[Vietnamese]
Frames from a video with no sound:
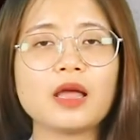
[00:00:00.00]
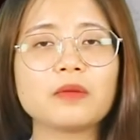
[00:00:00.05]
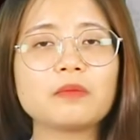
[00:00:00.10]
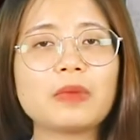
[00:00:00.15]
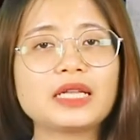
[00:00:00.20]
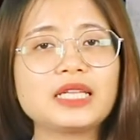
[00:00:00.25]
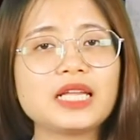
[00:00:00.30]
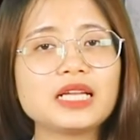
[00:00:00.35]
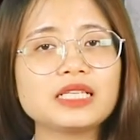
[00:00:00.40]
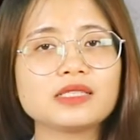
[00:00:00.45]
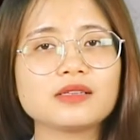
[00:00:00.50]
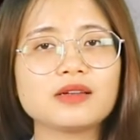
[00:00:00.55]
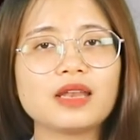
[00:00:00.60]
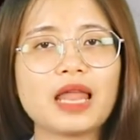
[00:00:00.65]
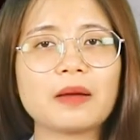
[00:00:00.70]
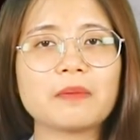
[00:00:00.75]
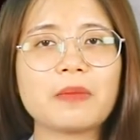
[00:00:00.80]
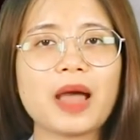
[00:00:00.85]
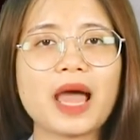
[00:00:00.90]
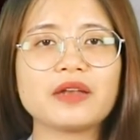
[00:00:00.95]
Bạn thích sự
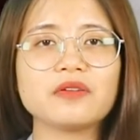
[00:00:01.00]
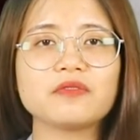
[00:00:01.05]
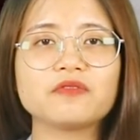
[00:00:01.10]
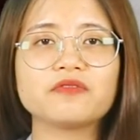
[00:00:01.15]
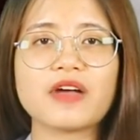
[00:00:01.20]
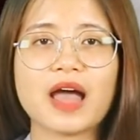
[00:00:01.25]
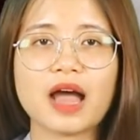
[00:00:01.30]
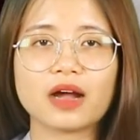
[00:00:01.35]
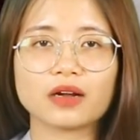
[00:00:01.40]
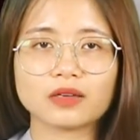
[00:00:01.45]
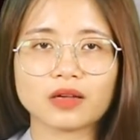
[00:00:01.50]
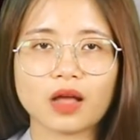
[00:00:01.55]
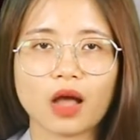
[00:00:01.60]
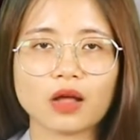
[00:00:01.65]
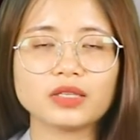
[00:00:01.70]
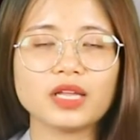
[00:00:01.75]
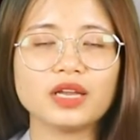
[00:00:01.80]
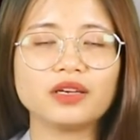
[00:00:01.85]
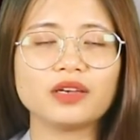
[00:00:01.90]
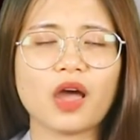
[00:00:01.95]
lãng mạn và
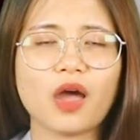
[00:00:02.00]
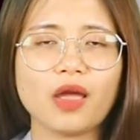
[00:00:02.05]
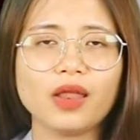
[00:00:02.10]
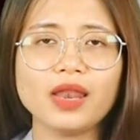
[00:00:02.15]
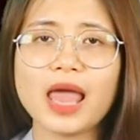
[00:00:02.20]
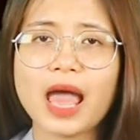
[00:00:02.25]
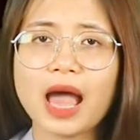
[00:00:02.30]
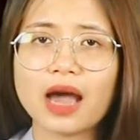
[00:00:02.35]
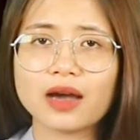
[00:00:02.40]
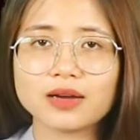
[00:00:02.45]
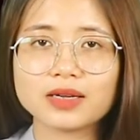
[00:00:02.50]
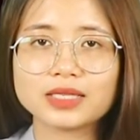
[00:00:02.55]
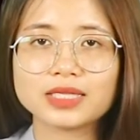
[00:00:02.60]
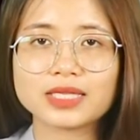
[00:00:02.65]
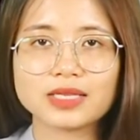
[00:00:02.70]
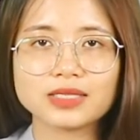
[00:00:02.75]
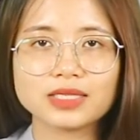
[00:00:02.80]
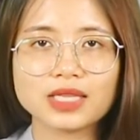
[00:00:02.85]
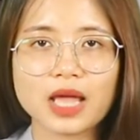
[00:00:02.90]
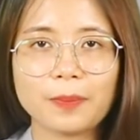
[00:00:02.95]
có thể nói là hơi
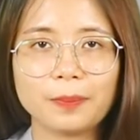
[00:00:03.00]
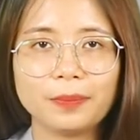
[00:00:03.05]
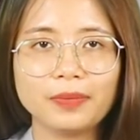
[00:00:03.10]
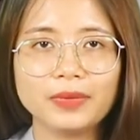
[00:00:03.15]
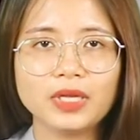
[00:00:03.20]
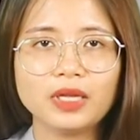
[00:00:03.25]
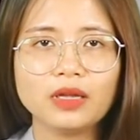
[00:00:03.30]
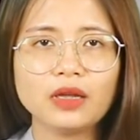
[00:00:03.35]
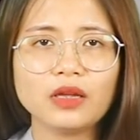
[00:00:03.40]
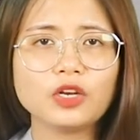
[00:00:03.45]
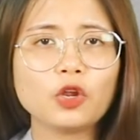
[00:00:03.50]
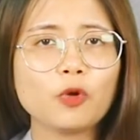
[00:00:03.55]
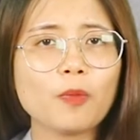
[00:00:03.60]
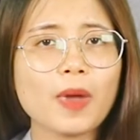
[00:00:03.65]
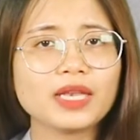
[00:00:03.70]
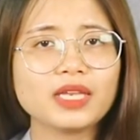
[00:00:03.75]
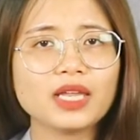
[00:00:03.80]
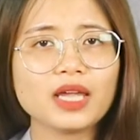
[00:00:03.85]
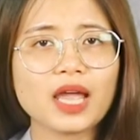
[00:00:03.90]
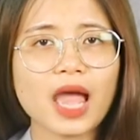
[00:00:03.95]
xến sầm, nếu
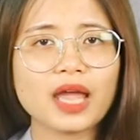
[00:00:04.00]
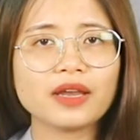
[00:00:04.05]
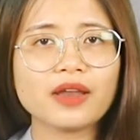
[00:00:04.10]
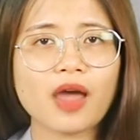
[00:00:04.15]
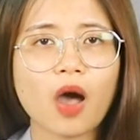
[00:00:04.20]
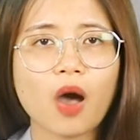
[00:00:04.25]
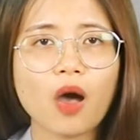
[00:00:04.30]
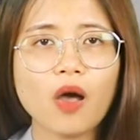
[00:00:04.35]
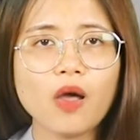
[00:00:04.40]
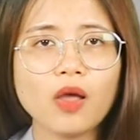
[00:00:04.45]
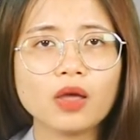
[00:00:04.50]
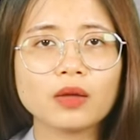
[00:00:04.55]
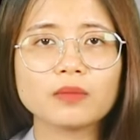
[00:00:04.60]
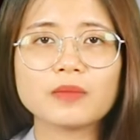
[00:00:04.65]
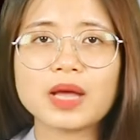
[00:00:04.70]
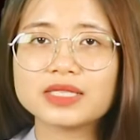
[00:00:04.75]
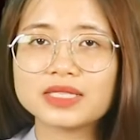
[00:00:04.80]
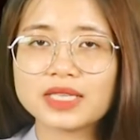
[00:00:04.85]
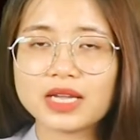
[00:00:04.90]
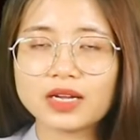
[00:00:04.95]
bạn thích ai đó,
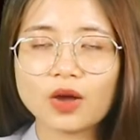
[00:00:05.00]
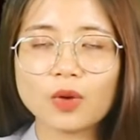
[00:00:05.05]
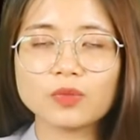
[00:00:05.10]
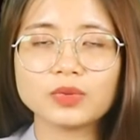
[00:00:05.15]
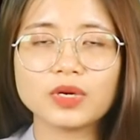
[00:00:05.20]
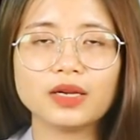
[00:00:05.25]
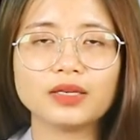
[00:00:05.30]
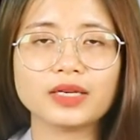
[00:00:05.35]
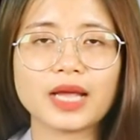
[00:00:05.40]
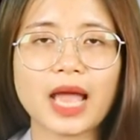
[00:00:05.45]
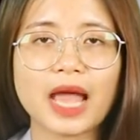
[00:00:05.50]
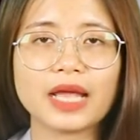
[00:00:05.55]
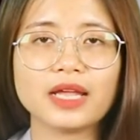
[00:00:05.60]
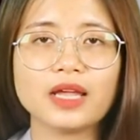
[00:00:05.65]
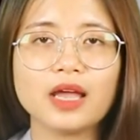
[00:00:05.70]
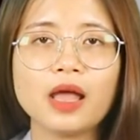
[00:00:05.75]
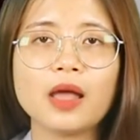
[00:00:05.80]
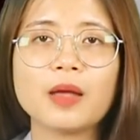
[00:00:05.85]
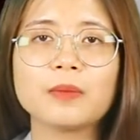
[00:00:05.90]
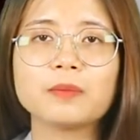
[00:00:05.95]
bạn sẽ không ngần ngại
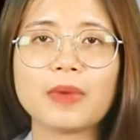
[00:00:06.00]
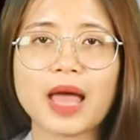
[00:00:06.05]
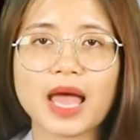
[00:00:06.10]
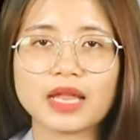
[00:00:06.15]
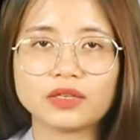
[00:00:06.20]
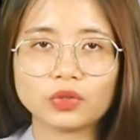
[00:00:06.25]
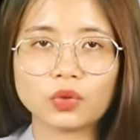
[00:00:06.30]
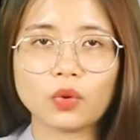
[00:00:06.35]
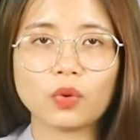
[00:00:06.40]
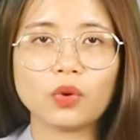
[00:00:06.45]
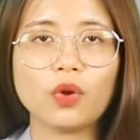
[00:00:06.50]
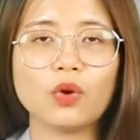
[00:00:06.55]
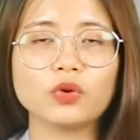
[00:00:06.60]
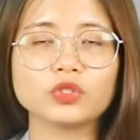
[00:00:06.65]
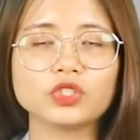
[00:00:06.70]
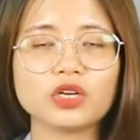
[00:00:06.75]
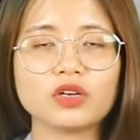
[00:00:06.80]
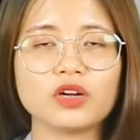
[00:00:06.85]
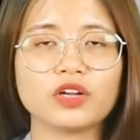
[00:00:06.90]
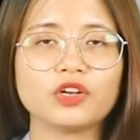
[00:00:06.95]
mà thổ lộ
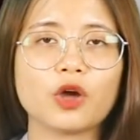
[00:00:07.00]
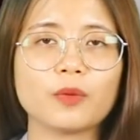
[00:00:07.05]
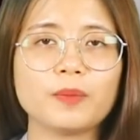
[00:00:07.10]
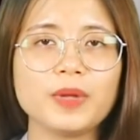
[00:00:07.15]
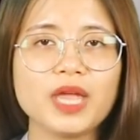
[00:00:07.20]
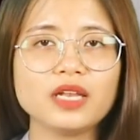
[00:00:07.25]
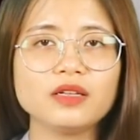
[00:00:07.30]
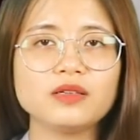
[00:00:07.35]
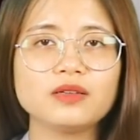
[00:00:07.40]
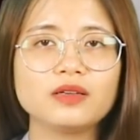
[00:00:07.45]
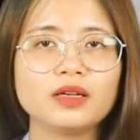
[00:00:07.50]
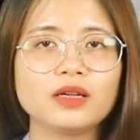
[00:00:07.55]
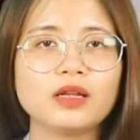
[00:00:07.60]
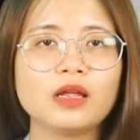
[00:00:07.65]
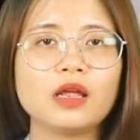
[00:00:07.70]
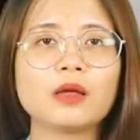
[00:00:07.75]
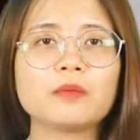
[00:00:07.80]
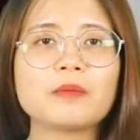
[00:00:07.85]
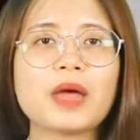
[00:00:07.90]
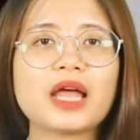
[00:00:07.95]
cho người đó biết.
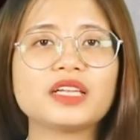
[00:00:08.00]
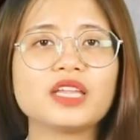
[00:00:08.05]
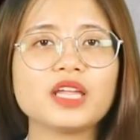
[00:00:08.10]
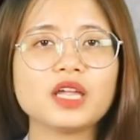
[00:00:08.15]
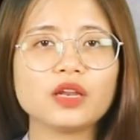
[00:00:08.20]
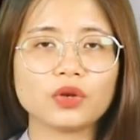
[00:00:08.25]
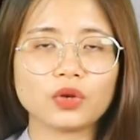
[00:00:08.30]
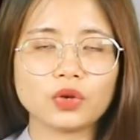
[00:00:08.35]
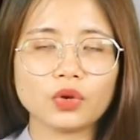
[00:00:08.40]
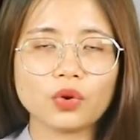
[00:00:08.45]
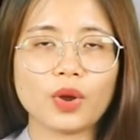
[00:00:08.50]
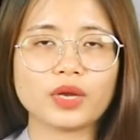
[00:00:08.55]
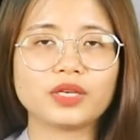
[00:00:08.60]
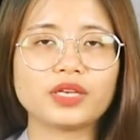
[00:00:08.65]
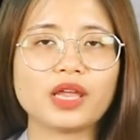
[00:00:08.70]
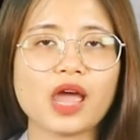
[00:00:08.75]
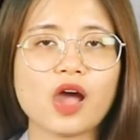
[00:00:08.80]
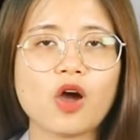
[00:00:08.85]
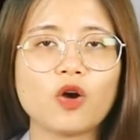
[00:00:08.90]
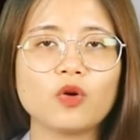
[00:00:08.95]
Bạn thích đuổi
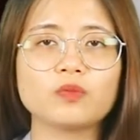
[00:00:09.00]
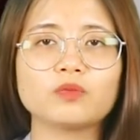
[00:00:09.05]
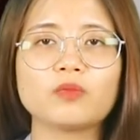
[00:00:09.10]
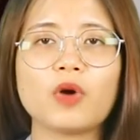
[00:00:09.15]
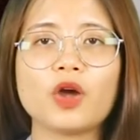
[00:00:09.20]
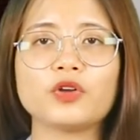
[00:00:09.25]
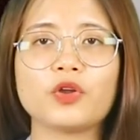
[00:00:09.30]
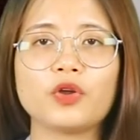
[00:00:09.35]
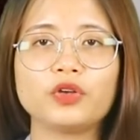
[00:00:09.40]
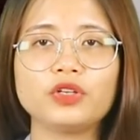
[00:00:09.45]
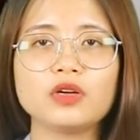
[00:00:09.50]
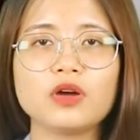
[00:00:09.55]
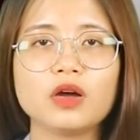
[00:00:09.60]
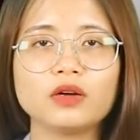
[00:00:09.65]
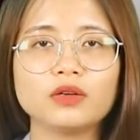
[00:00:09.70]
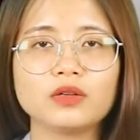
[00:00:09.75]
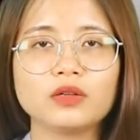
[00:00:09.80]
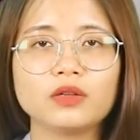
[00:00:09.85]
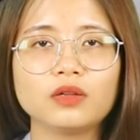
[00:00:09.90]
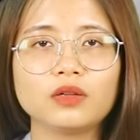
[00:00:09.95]
theo mọi đối tượng.